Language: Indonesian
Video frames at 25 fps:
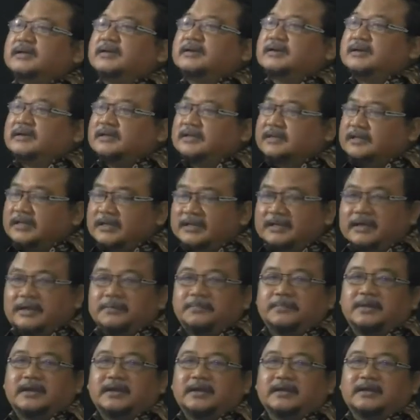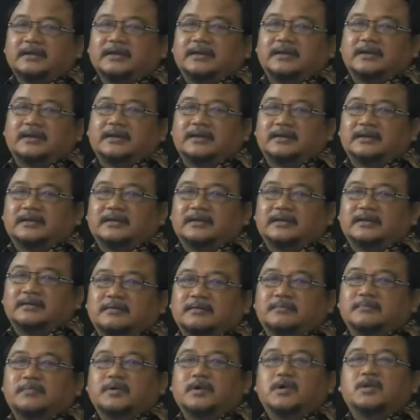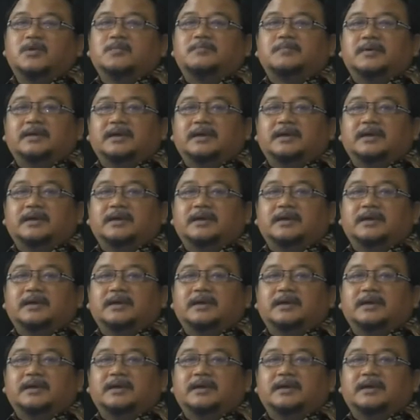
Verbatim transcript: ketika mereka belum